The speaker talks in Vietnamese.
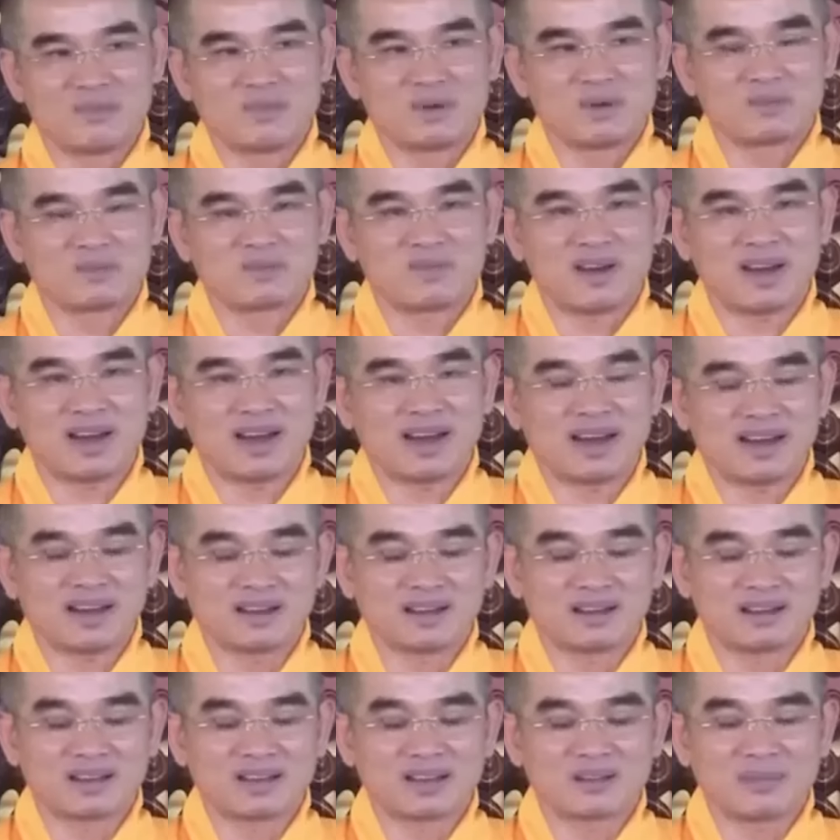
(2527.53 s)
cái màn của nghiệp
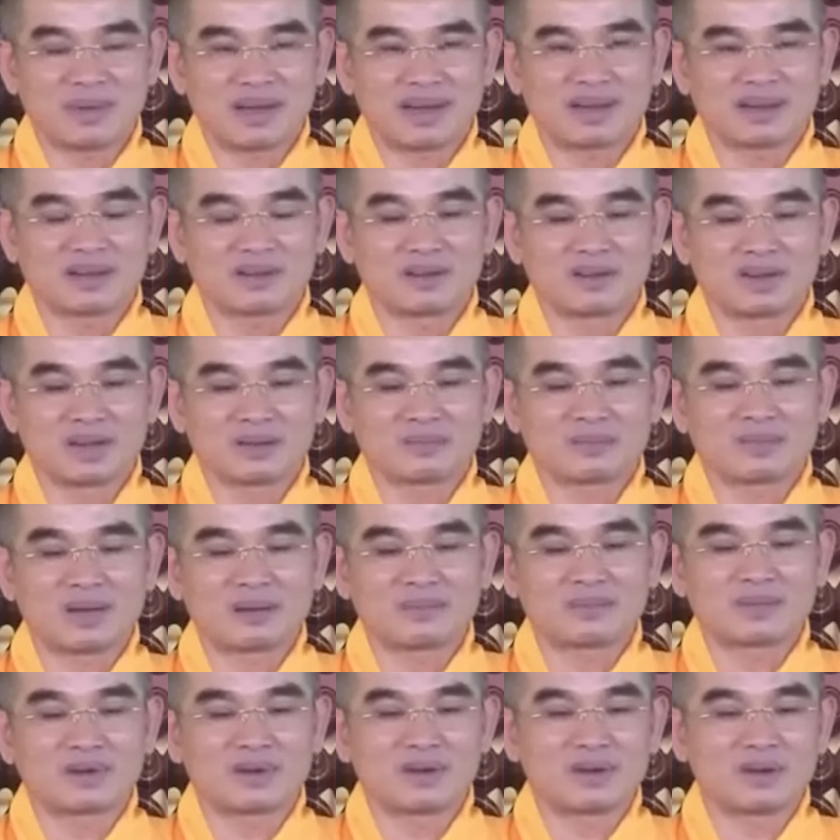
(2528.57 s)
tập rồi là mình thấy
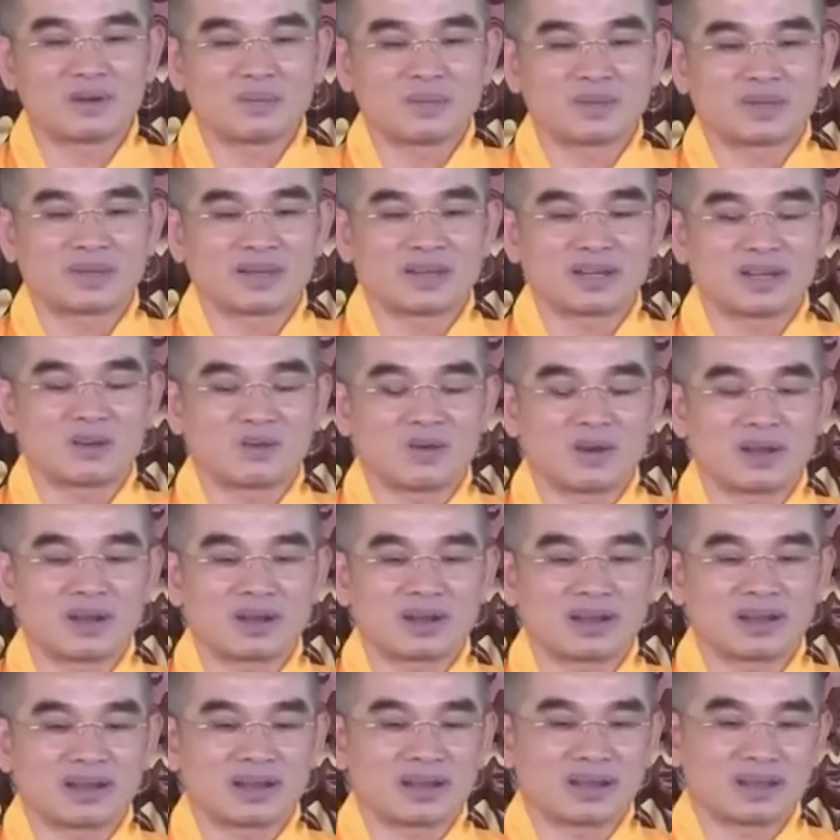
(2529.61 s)
cái tất cả những
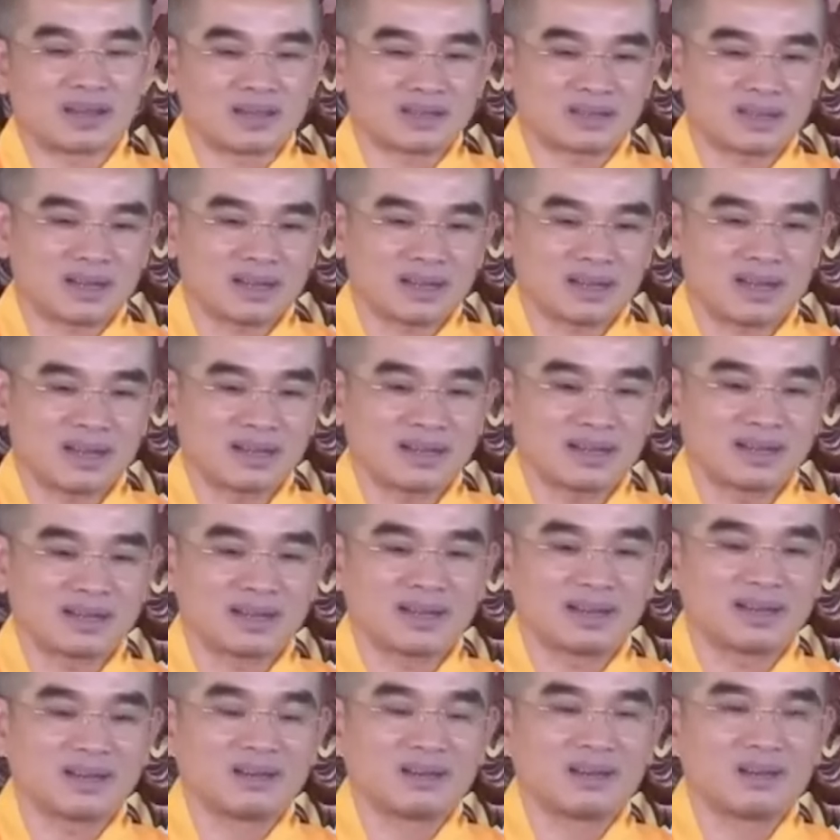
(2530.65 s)
cái này nó đều rực
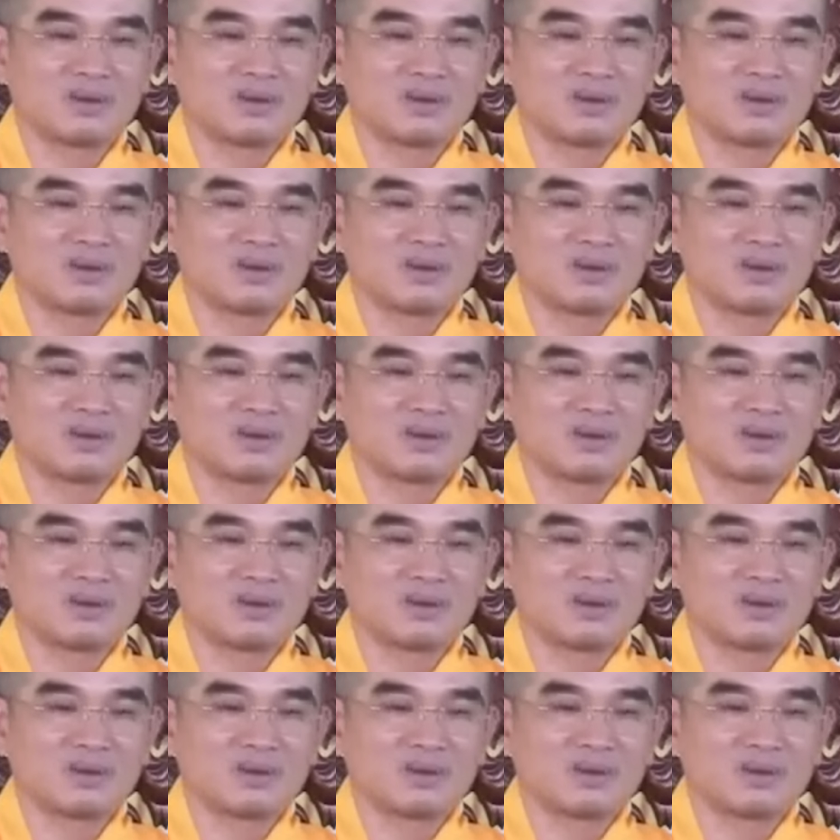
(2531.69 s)
rỡ.